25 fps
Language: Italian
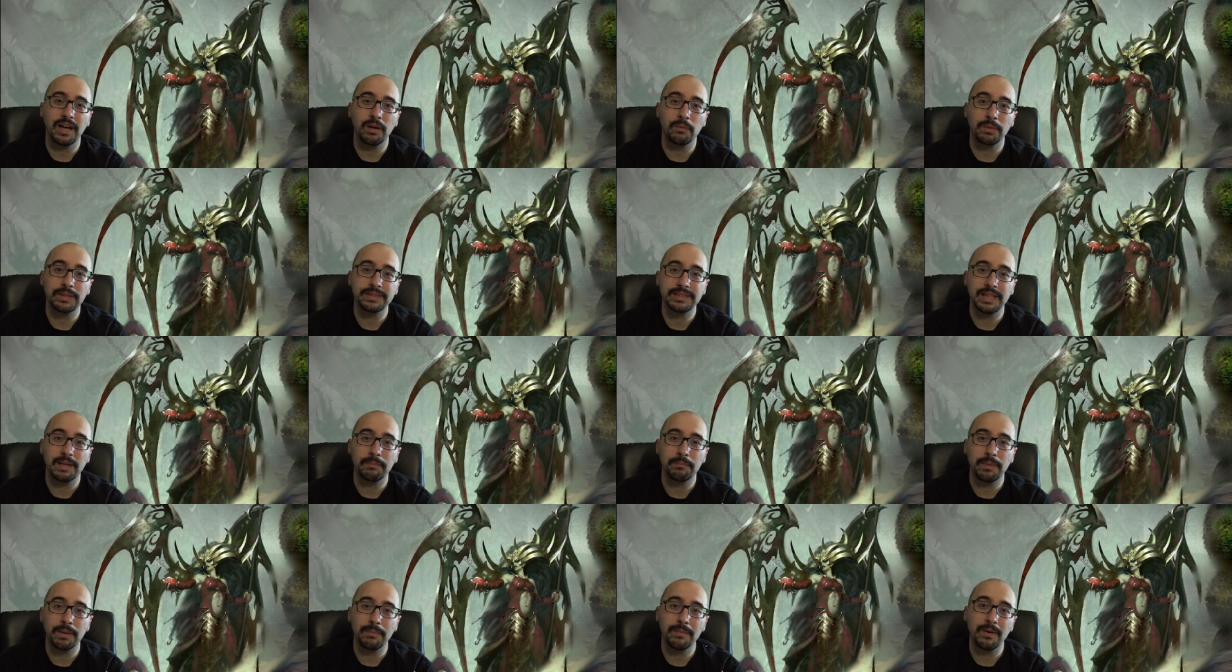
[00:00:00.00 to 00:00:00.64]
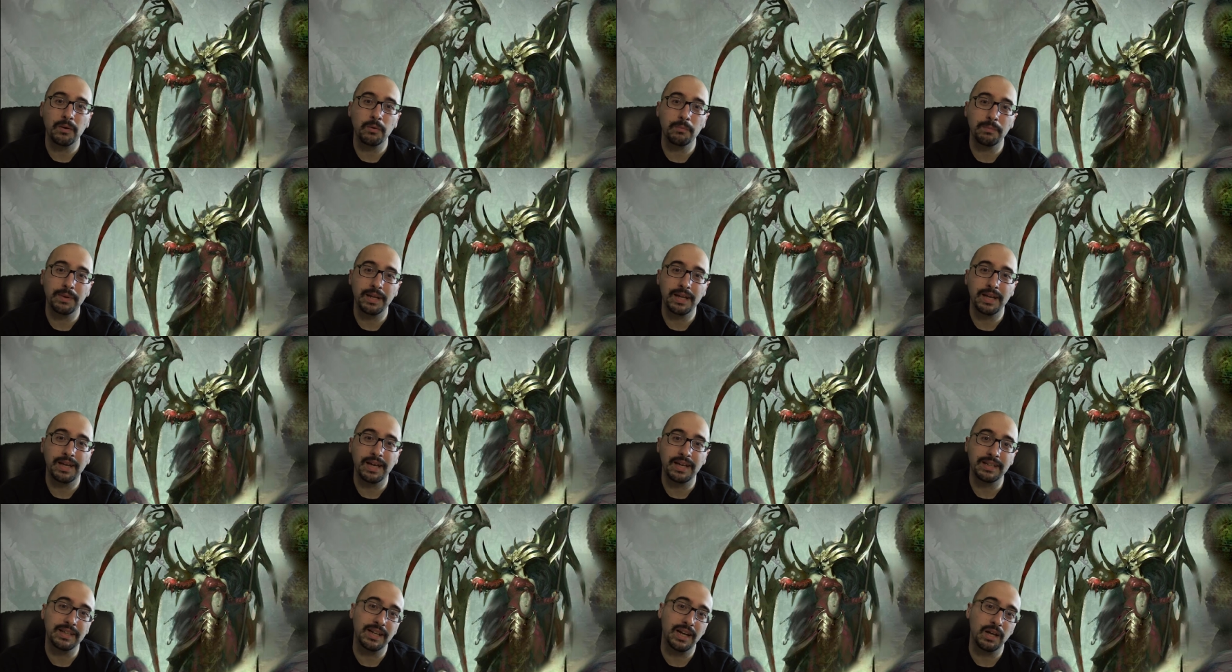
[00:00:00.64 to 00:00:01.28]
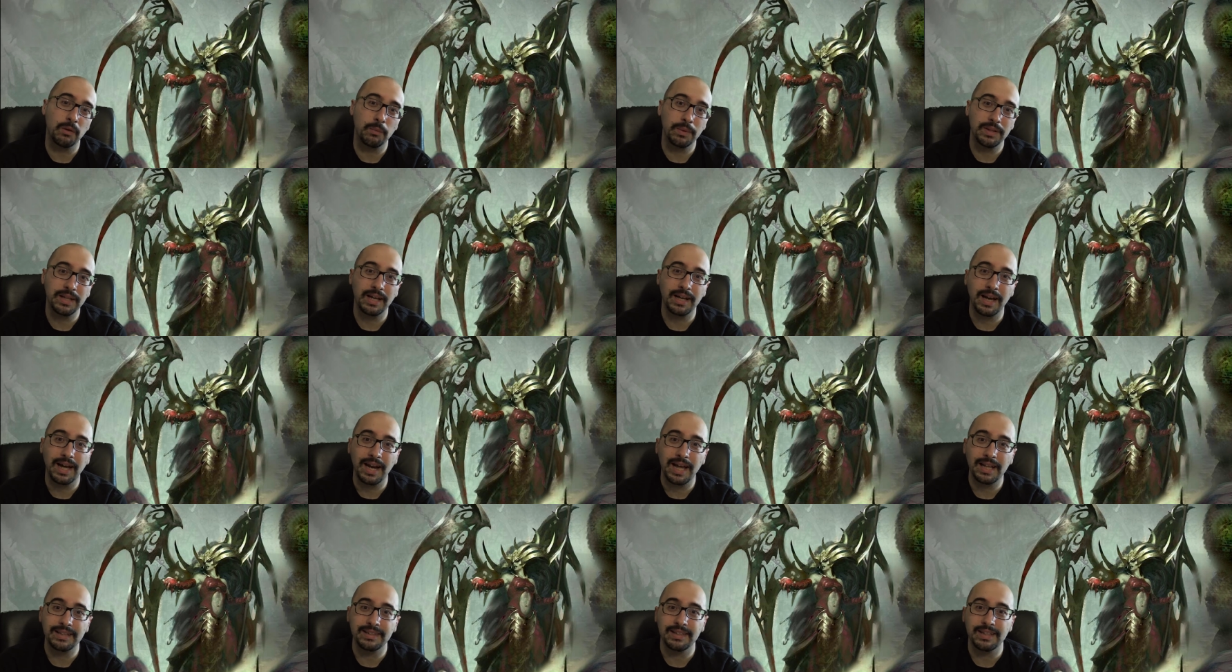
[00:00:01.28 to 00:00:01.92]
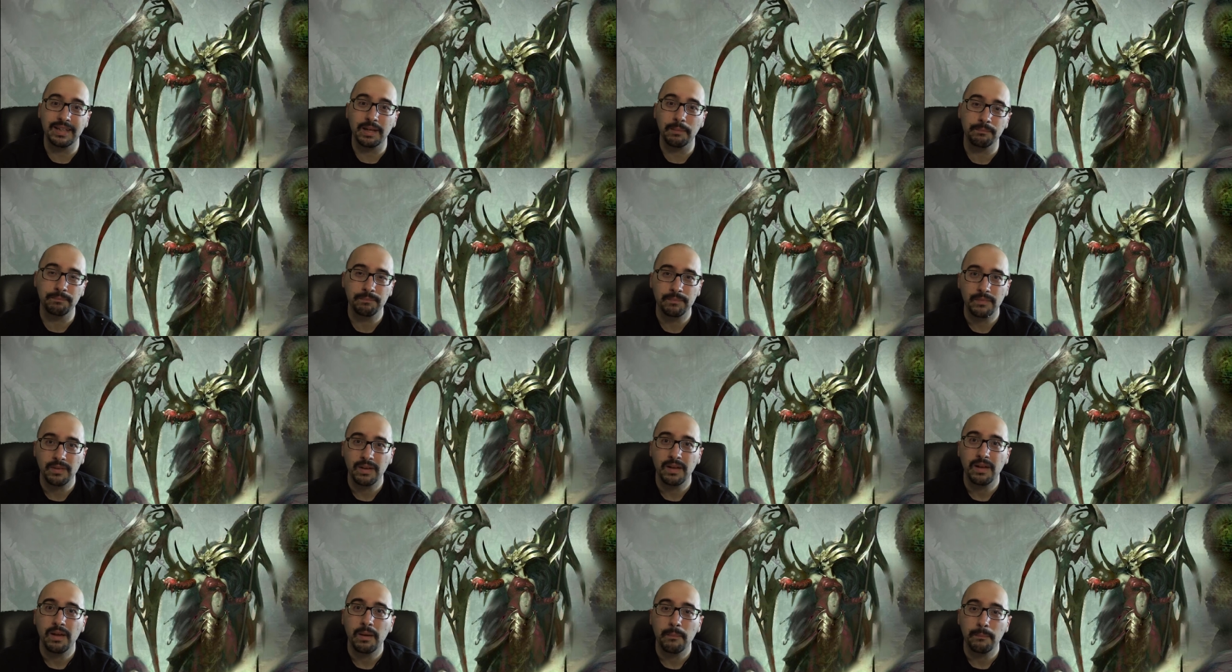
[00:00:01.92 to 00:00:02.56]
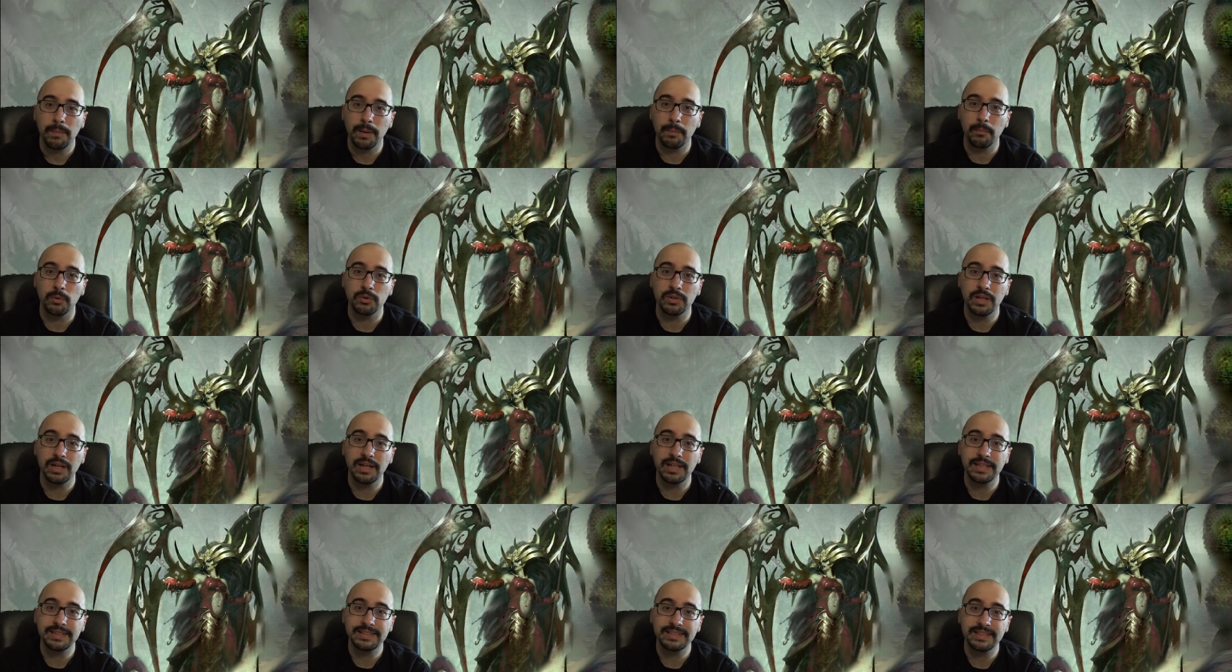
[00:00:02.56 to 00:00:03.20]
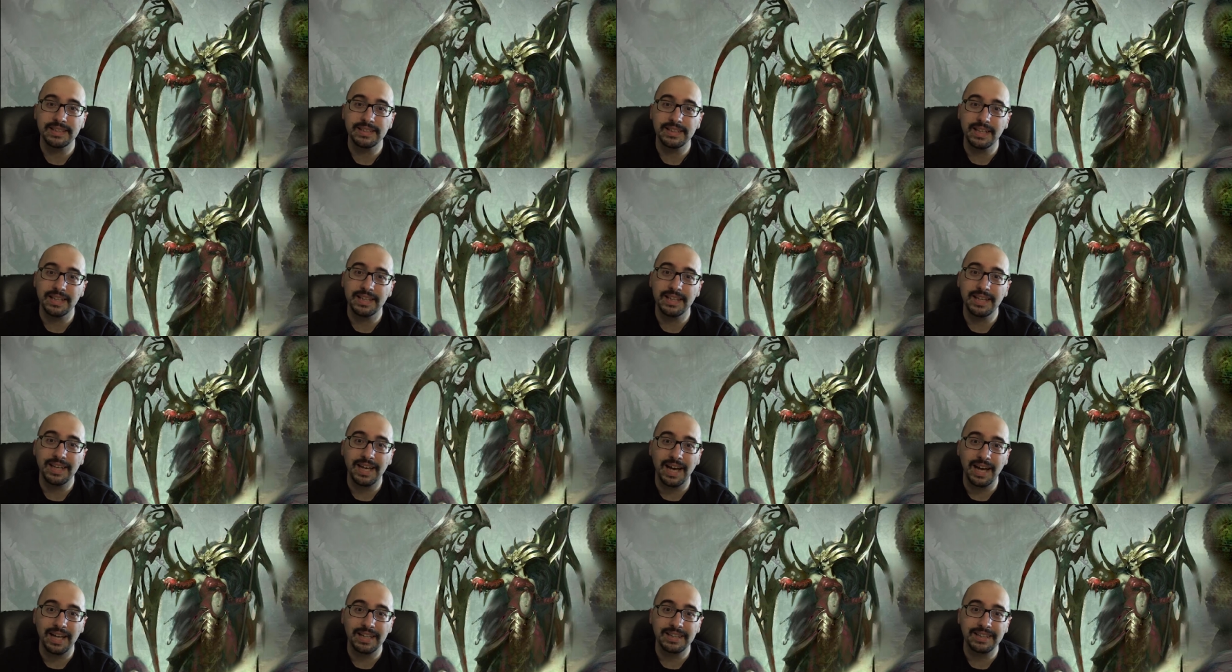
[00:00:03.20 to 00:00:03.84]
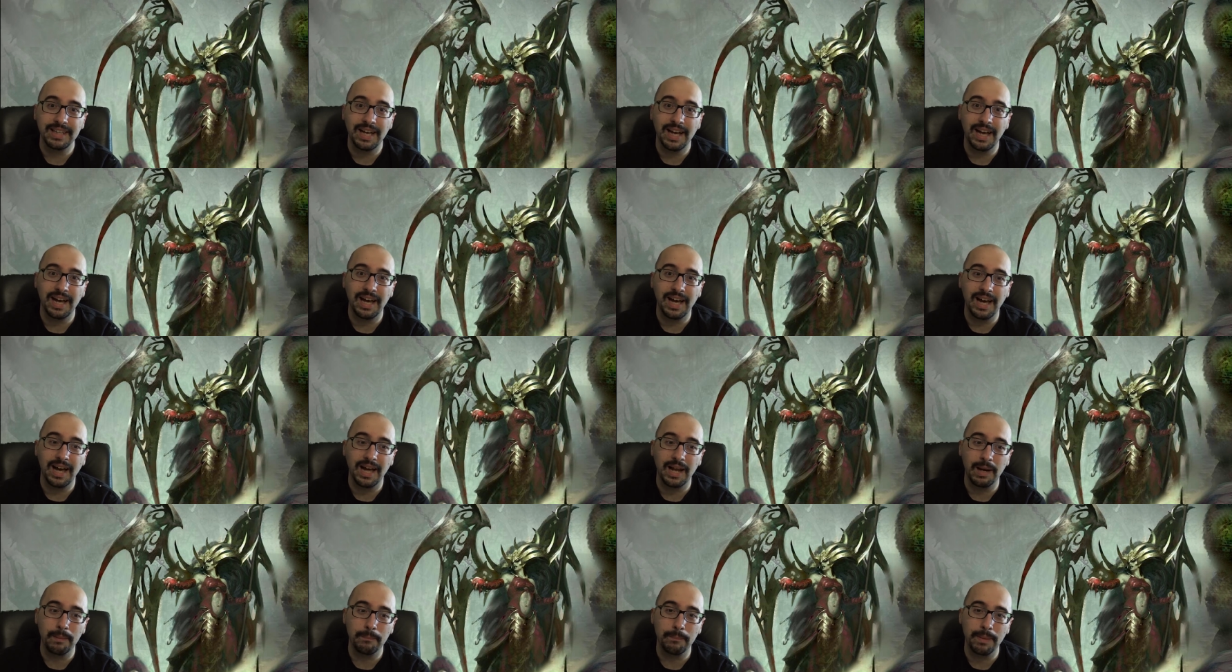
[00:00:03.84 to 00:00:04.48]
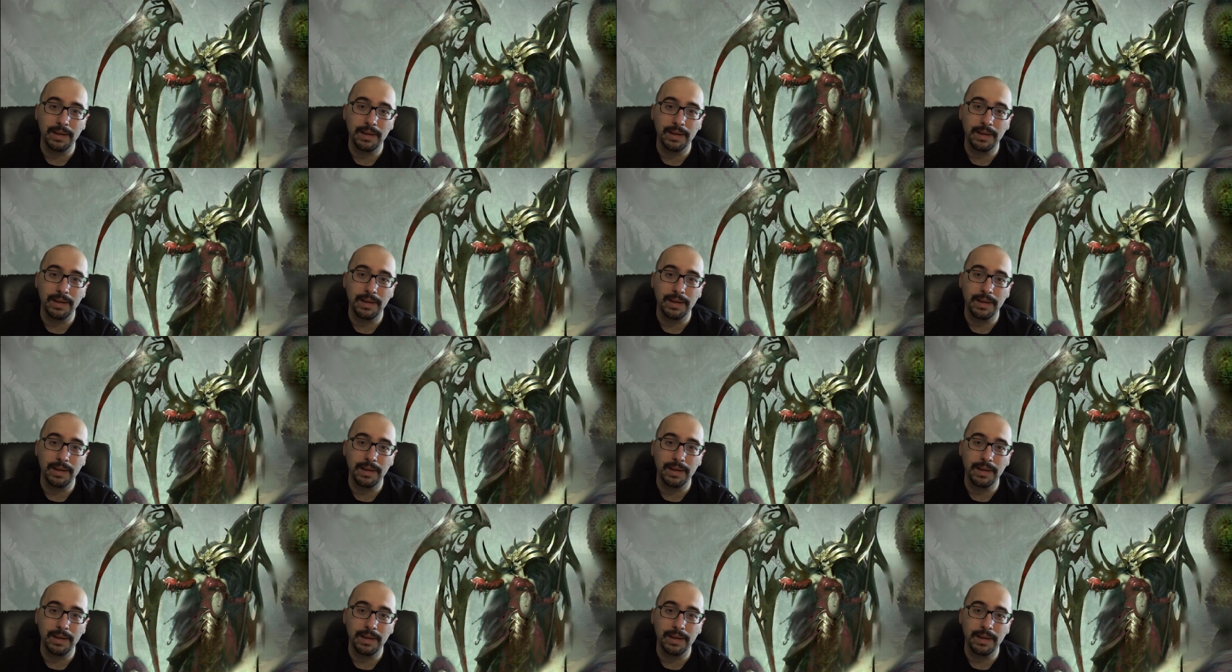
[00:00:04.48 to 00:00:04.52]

a questa prima rubrica della Guida Galattica per modellisti dedicata al